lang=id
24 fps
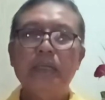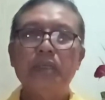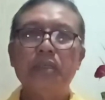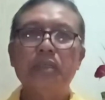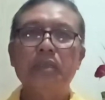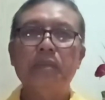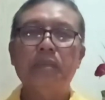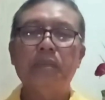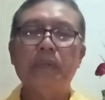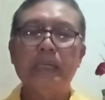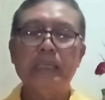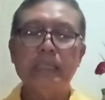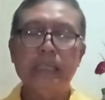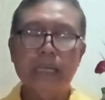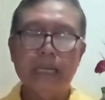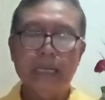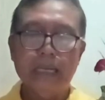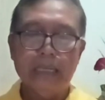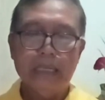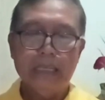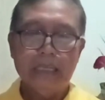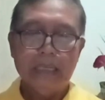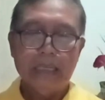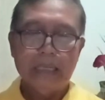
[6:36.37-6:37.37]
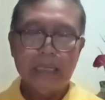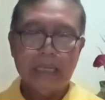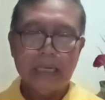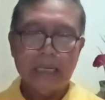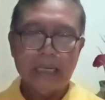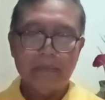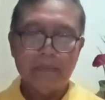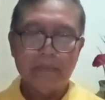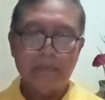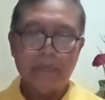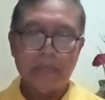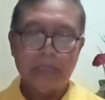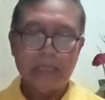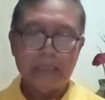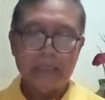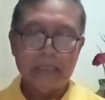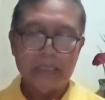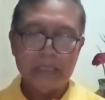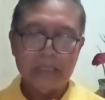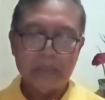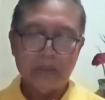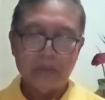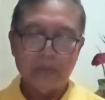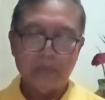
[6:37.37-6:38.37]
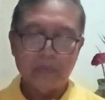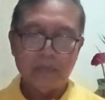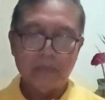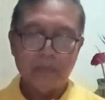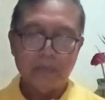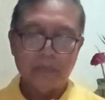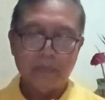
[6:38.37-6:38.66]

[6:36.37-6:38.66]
sebanyak 6 Presidium.